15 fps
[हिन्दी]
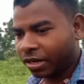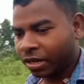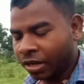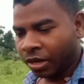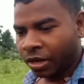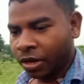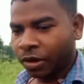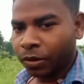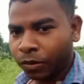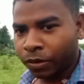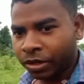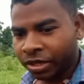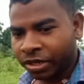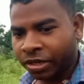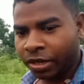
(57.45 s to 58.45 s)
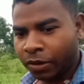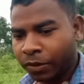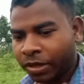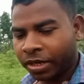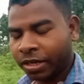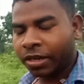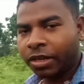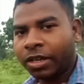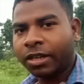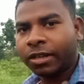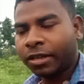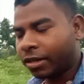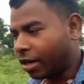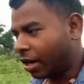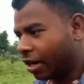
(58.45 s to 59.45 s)
का कोई कीड़ा वगैरह
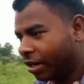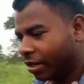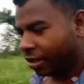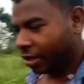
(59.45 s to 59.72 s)
काट